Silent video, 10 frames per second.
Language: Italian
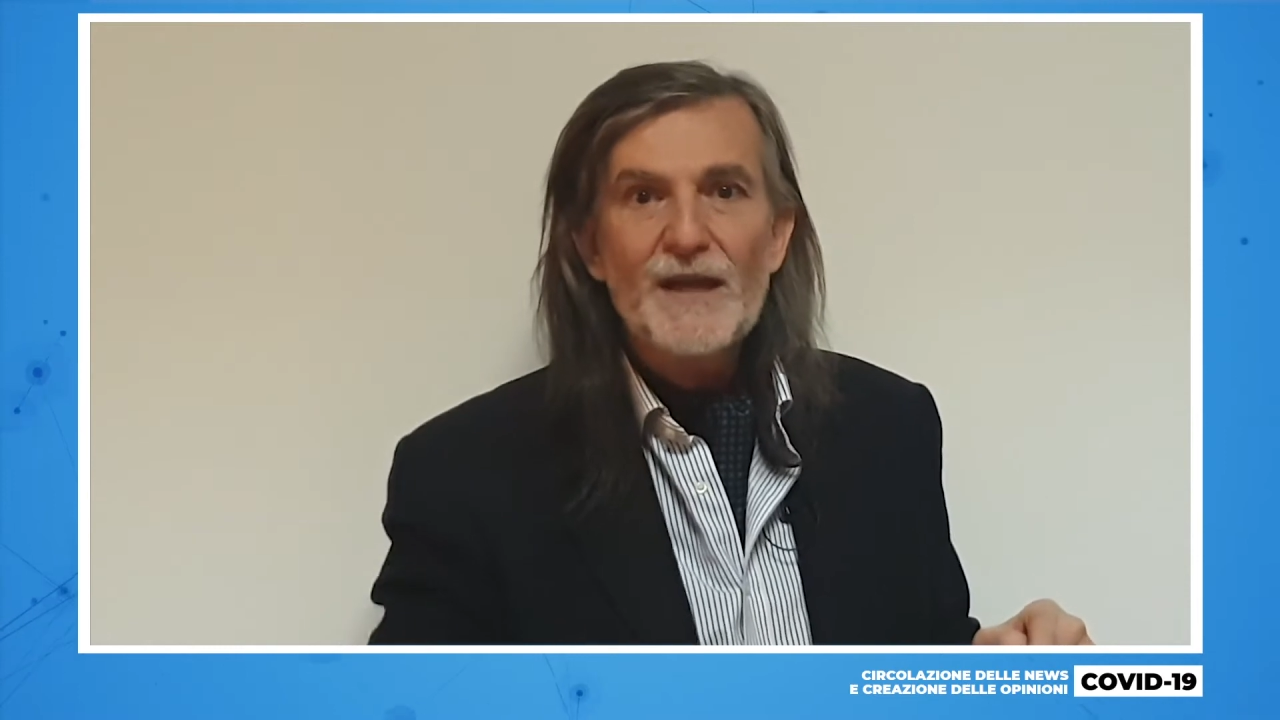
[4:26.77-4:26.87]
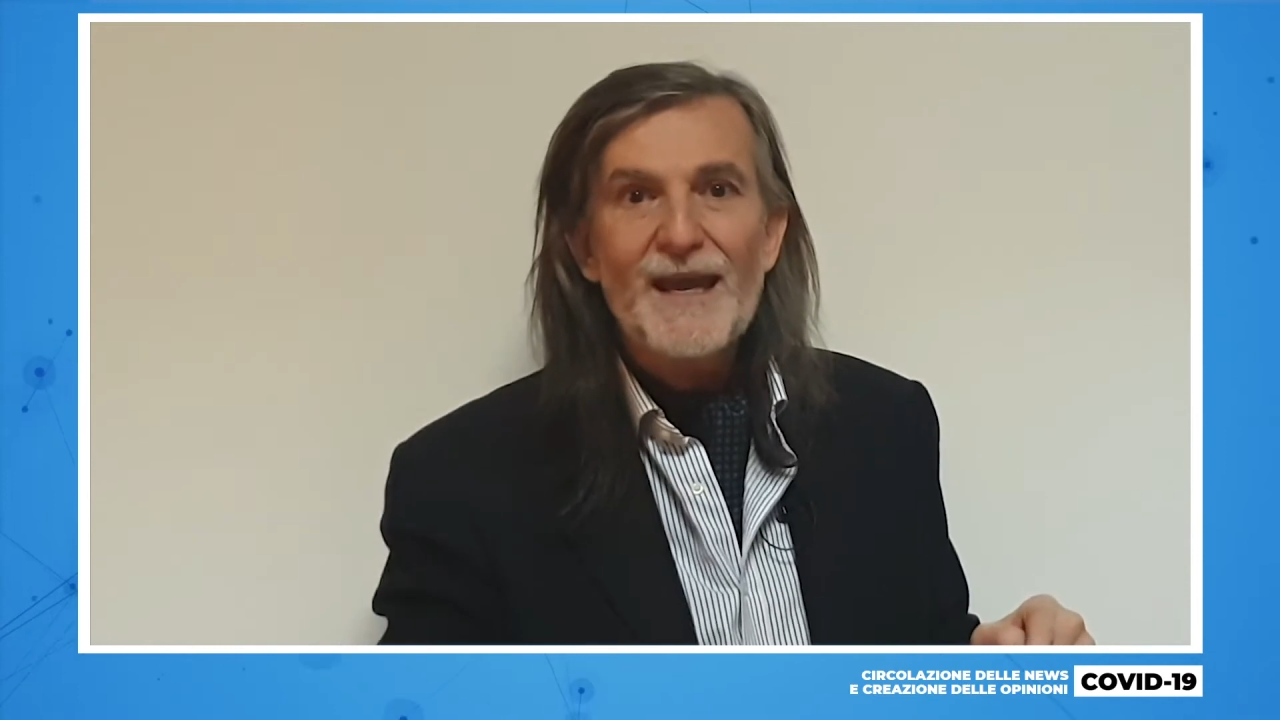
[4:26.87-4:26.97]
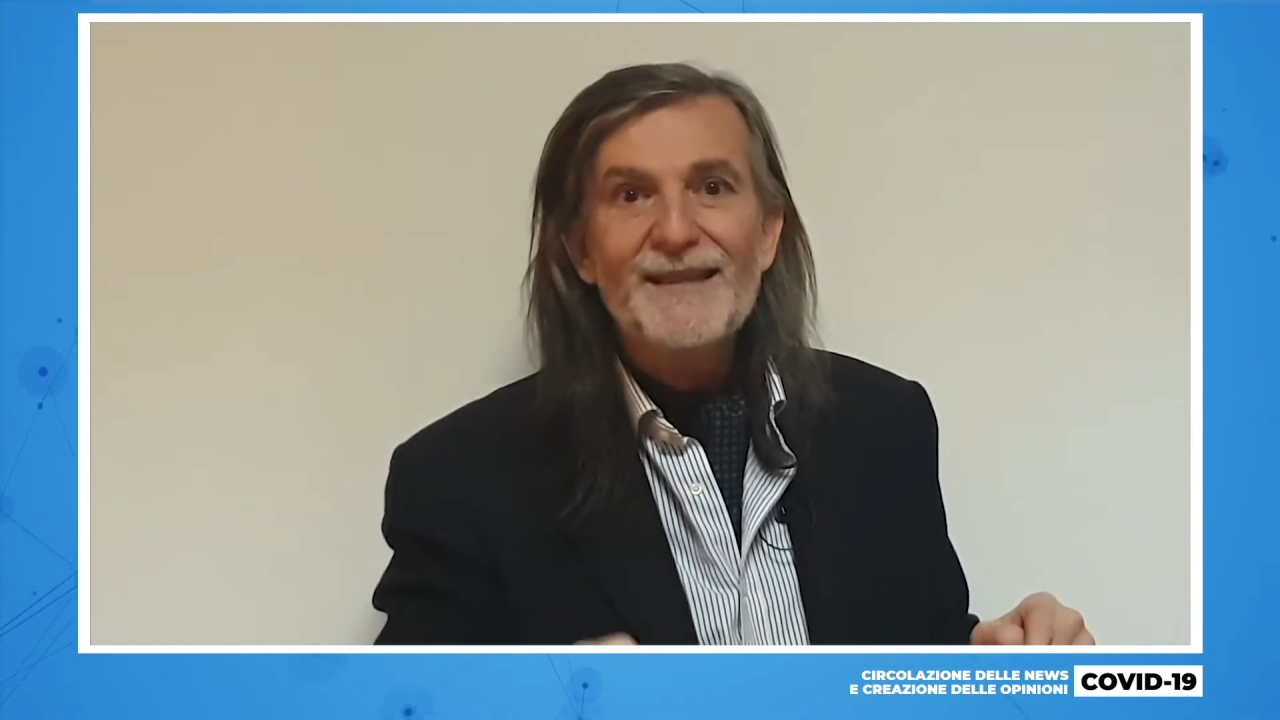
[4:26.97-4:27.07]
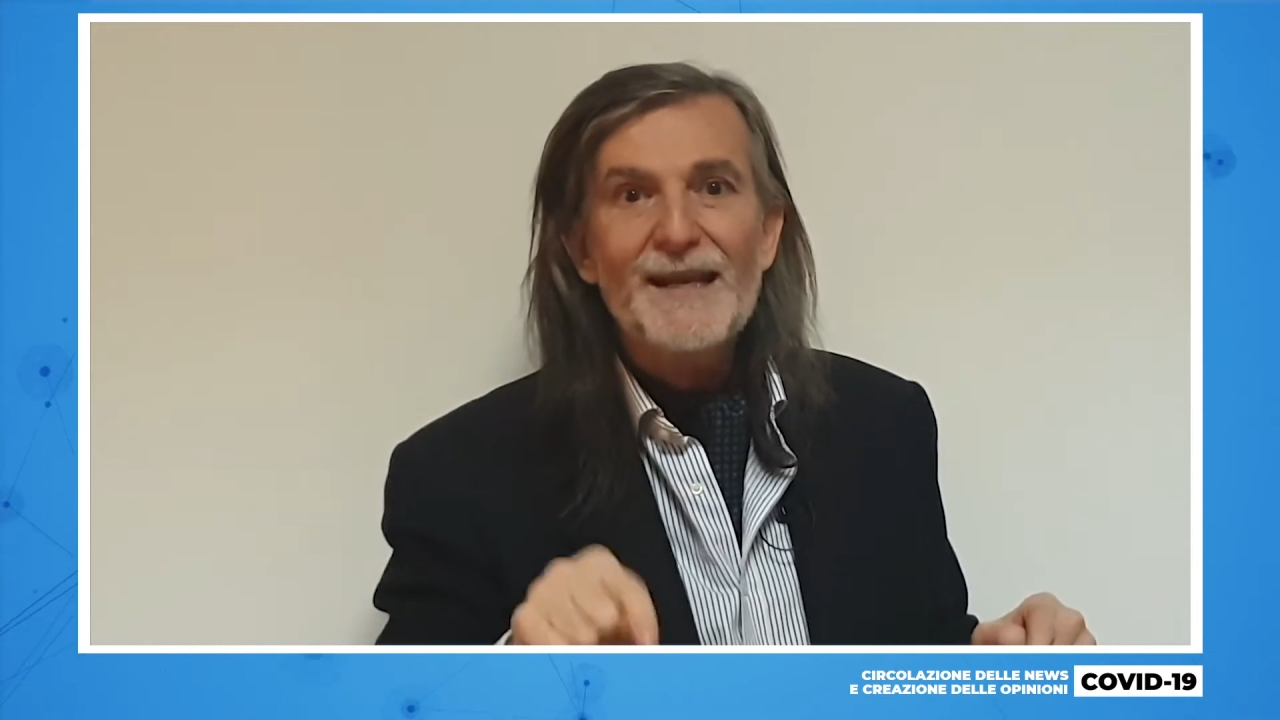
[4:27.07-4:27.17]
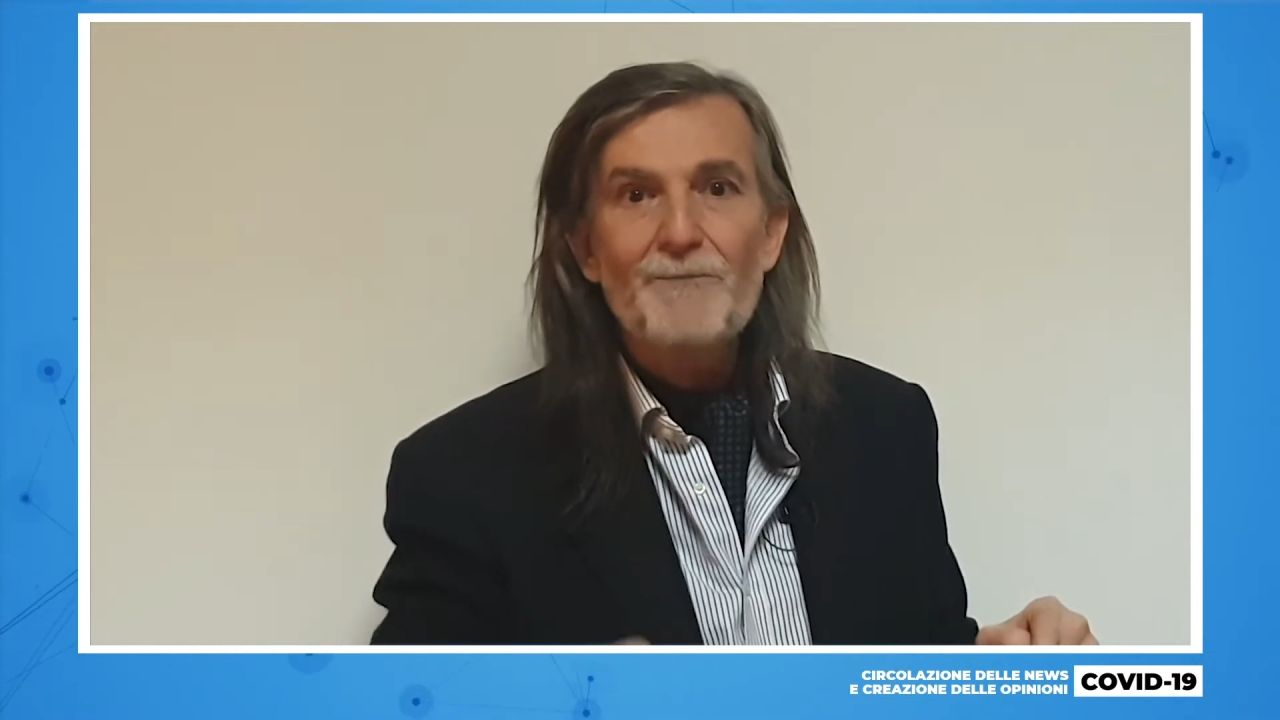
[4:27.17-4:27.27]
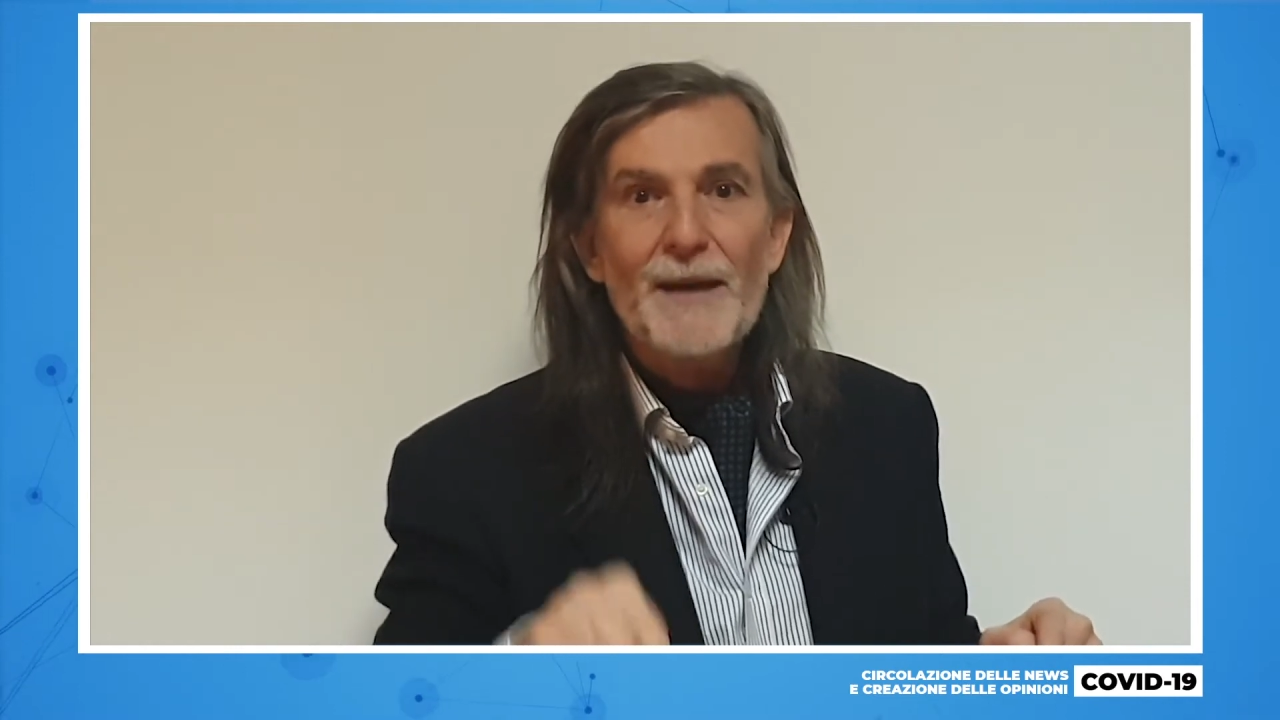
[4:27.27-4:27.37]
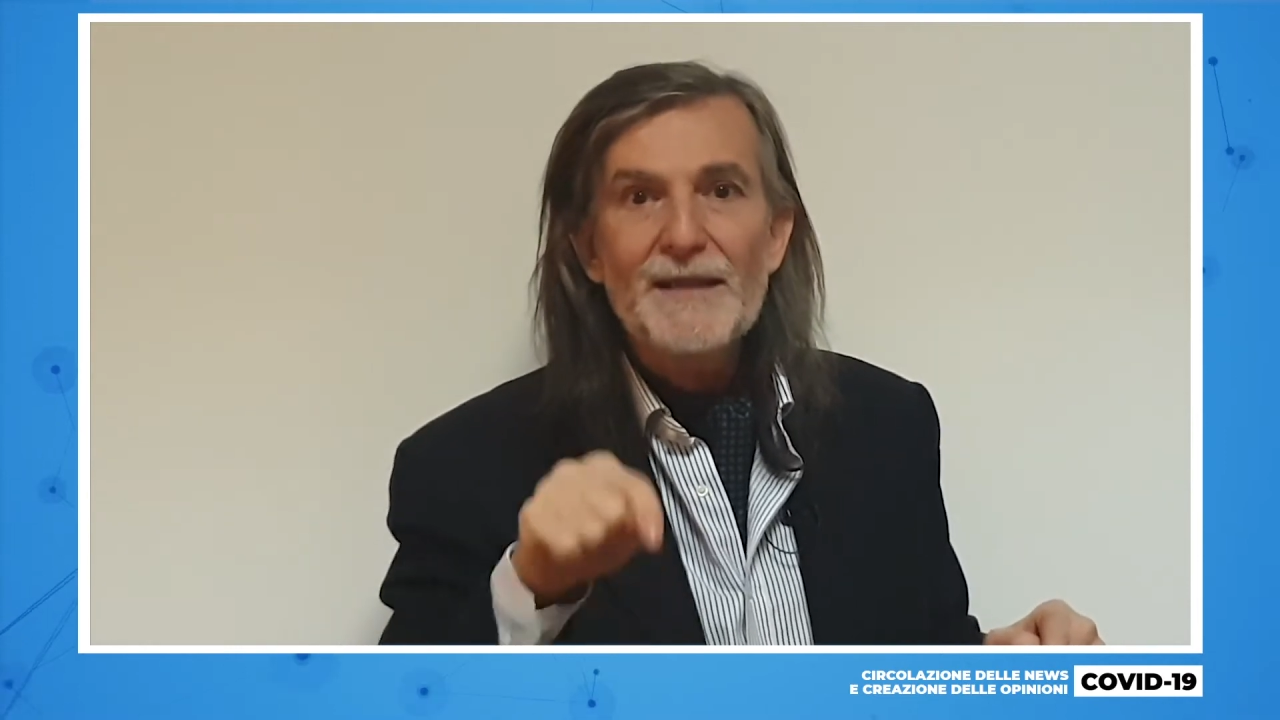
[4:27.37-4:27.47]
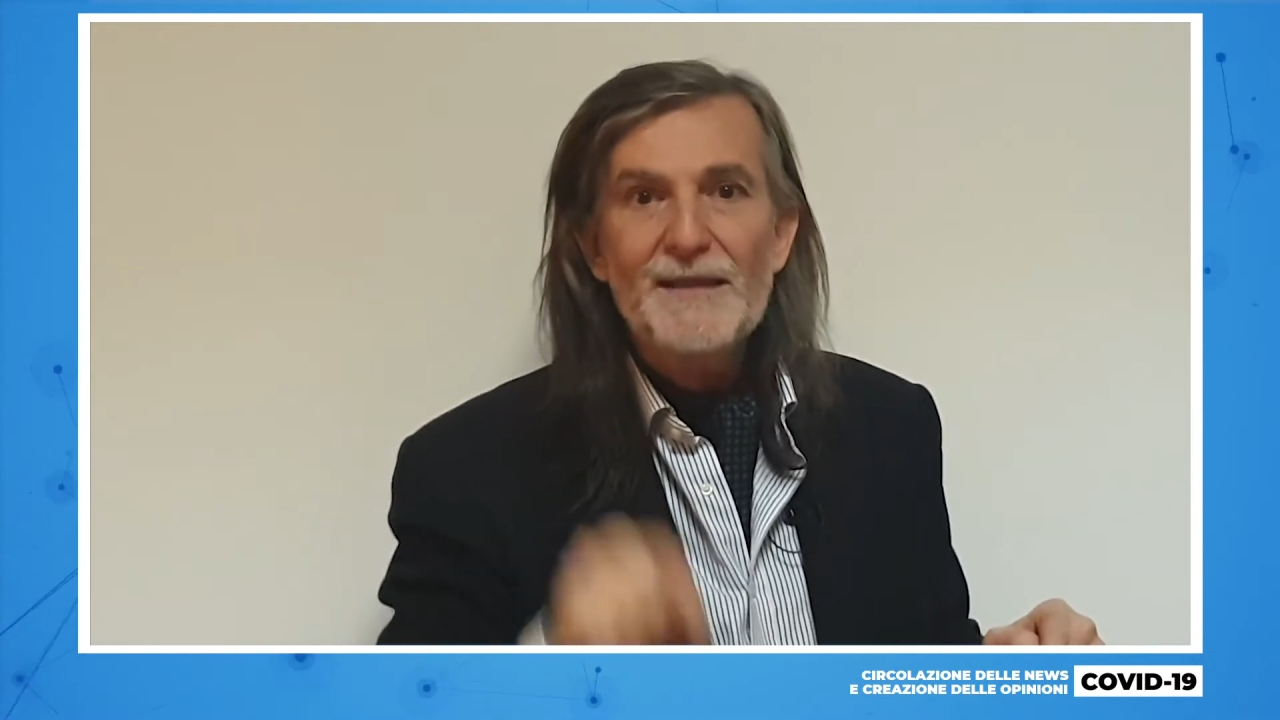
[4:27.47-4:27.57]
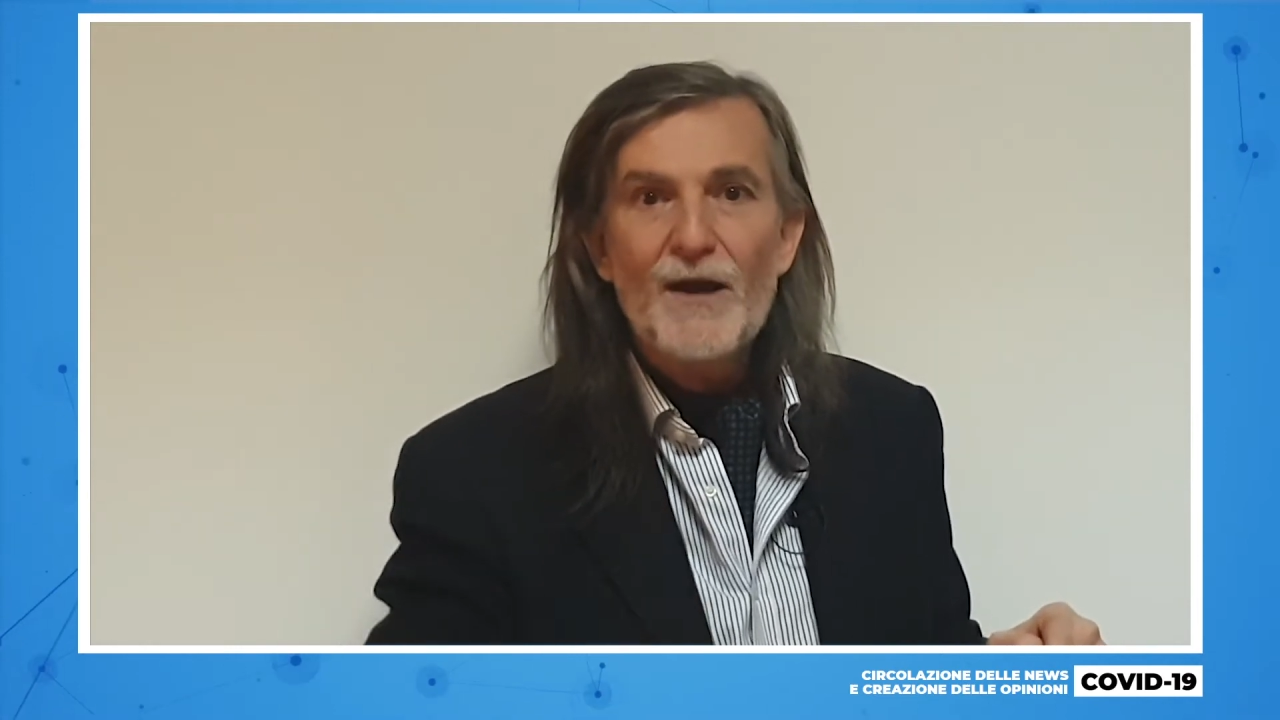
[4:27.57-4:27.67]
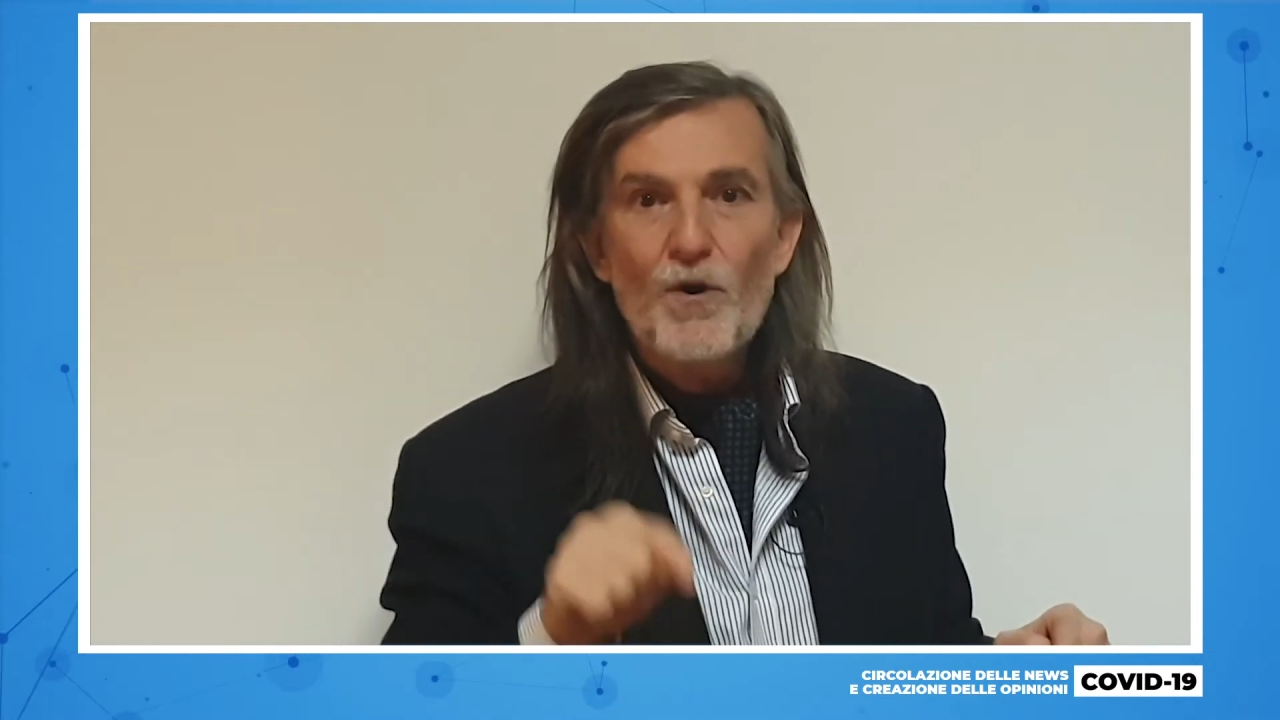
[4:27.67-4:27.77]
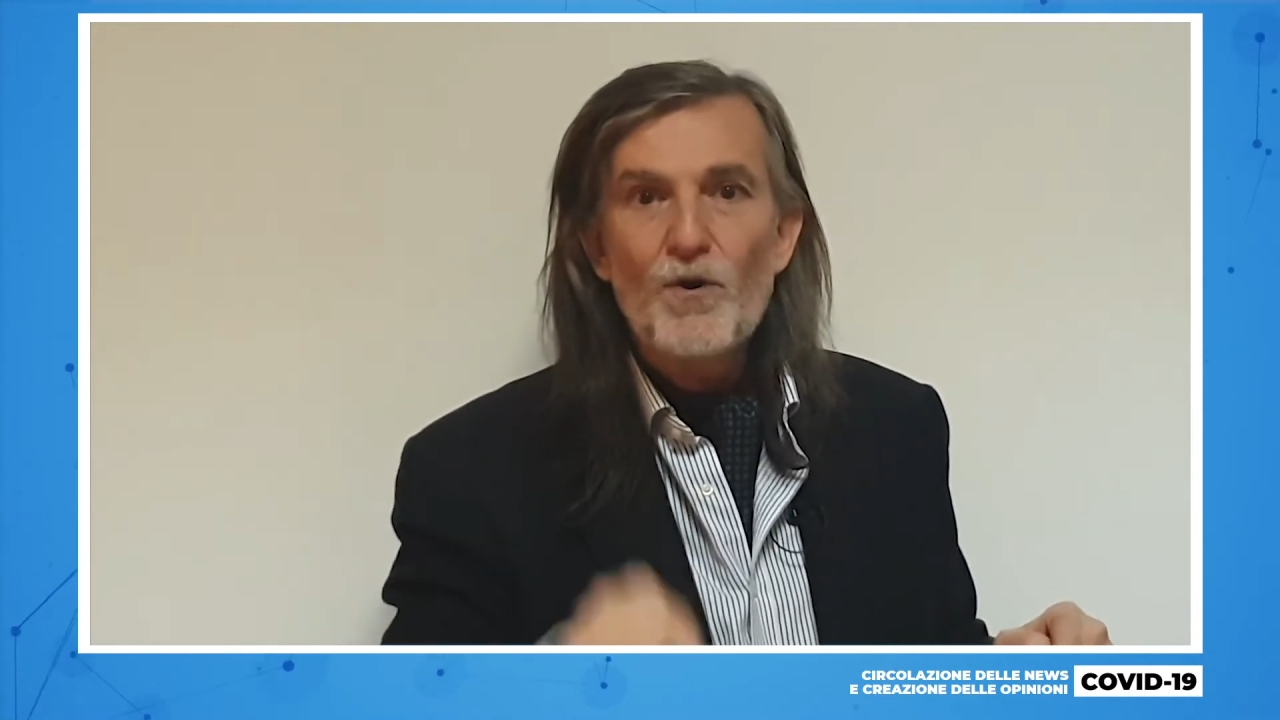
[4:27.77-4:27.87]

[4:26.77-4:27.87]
che intraprende